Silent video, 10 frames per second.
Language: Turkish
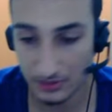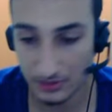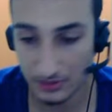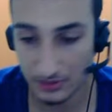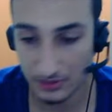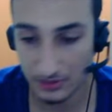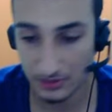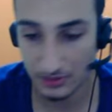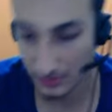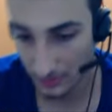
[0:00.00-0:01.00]
Peri
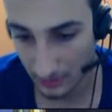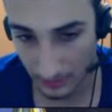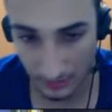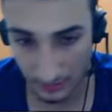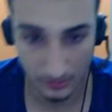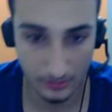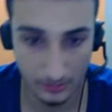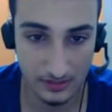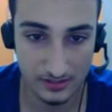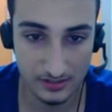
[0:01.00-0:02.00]
nasılmış, e,
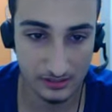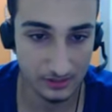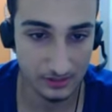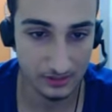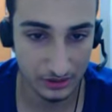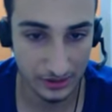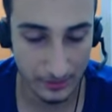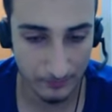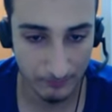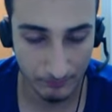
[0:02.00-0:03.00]
nasıl kasılmış diye.